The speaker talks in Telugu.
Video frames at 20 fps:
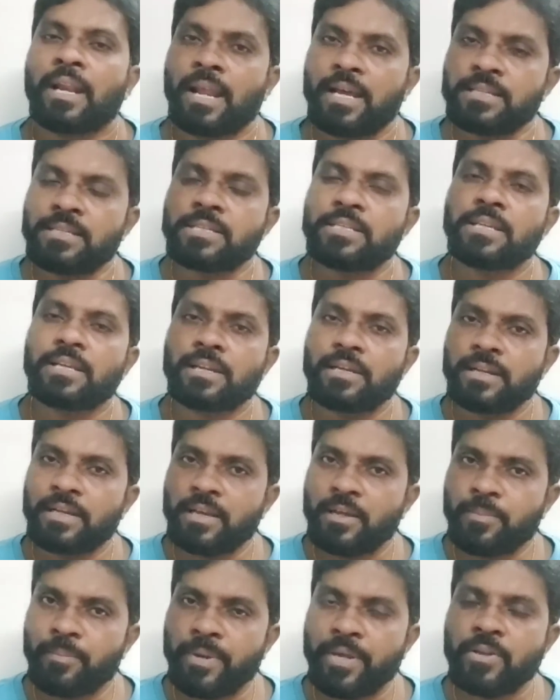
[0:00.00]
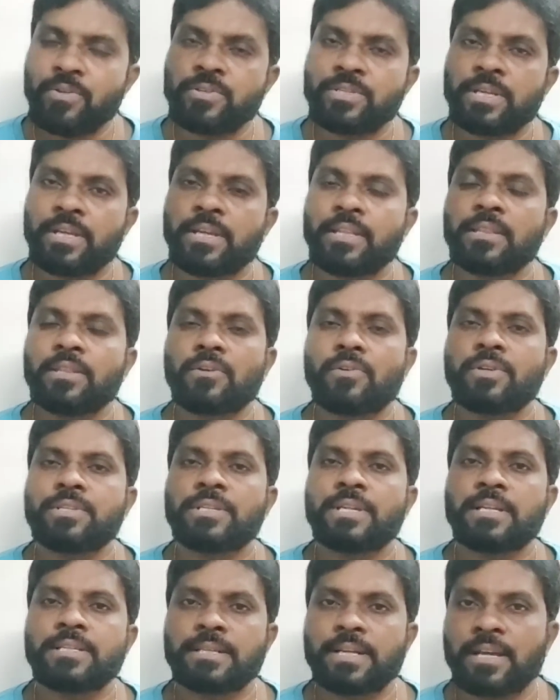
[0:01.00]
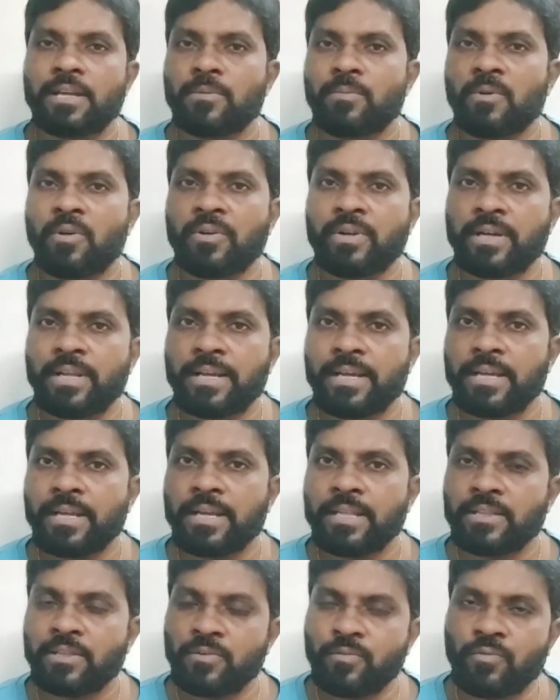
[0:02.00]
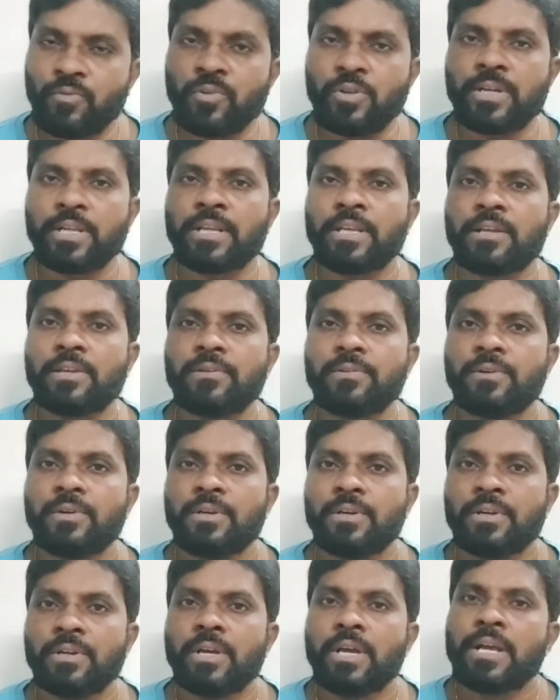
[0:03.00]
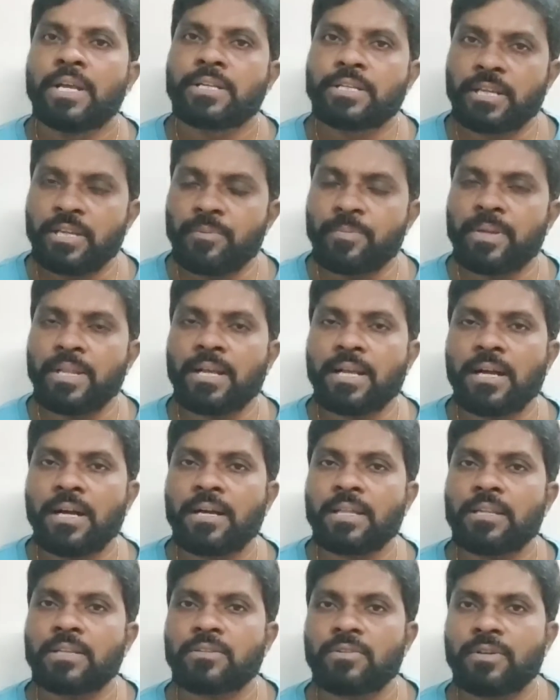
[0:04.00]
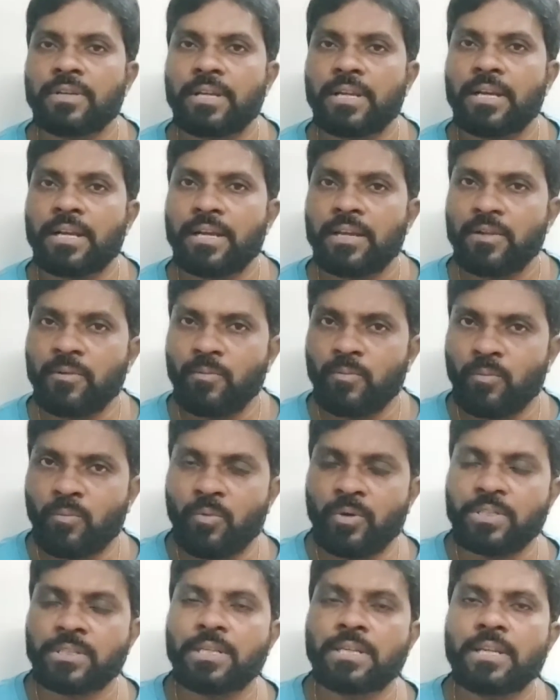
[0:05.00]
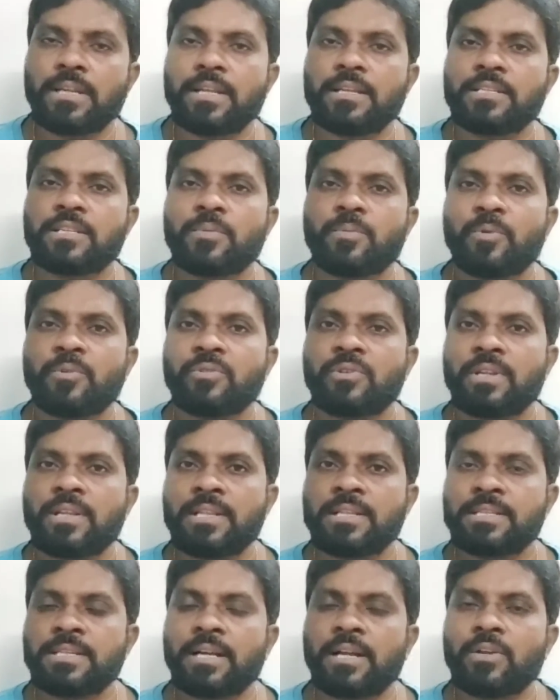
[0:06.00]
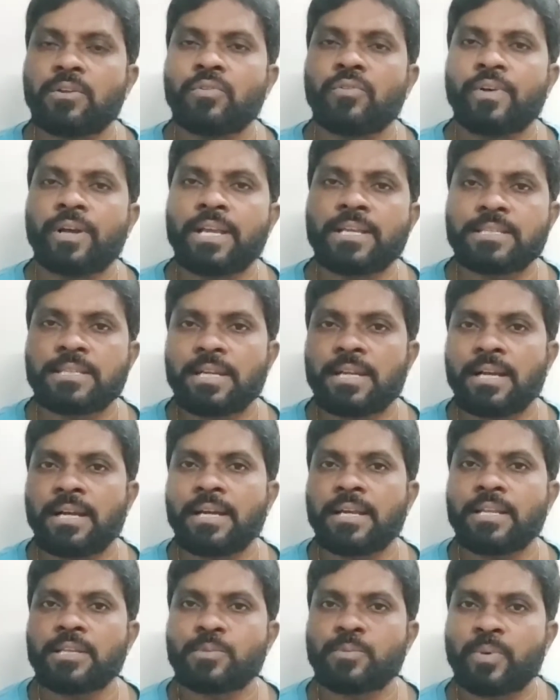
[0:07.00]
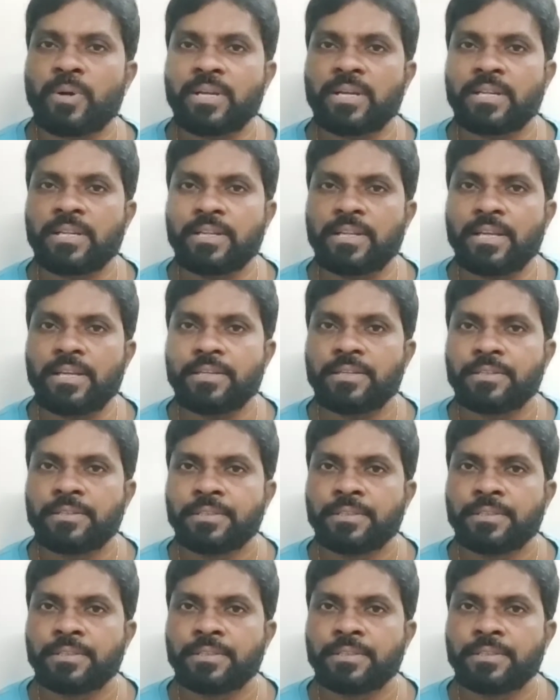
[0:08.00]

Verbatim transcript: రాజశేఖర రెడ్డి గారు పైనుంచి కిందకు వచ్చిన జగన్మోహన్ రెడ్డి గారికి అయితే ఓటేయరు షర్మిల కాంగ్రెస్లోకి రాగానే మొదట నష్టపోతున్నది జగన్ వైఎస్ఆర్ కాంగ్రెస్ పార్టీని